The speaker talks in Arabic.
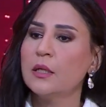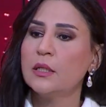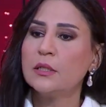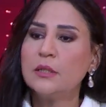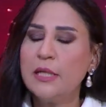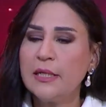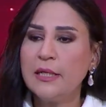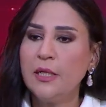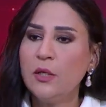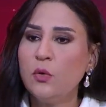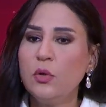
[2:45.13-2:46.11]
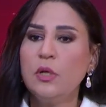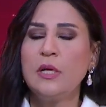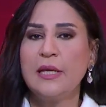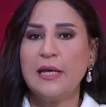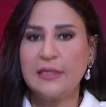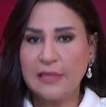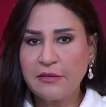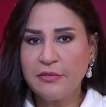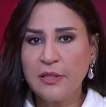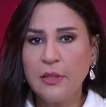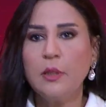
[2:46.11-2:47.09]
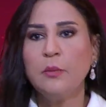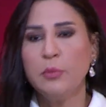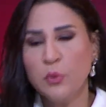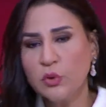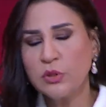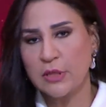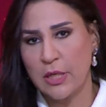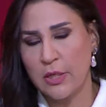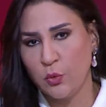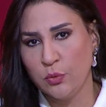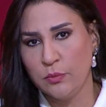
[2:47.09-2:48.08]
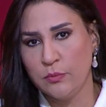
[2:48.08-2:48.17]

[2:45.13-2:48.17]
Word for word: 2 كيلو يكتفي بنص كيلو